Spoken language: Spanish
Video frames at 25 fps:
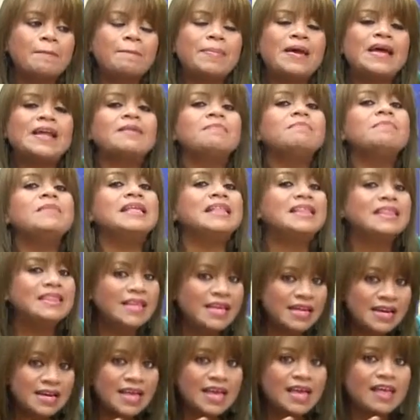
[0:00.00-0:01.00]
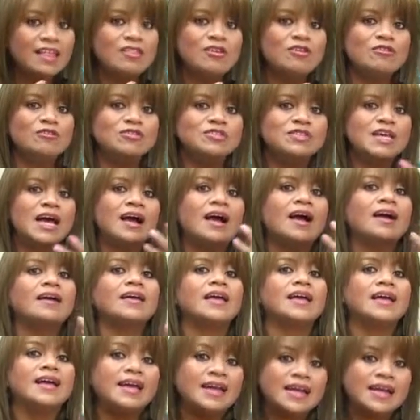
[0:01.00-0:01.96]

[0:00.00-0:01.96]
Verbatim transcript: permitir que Dios haga que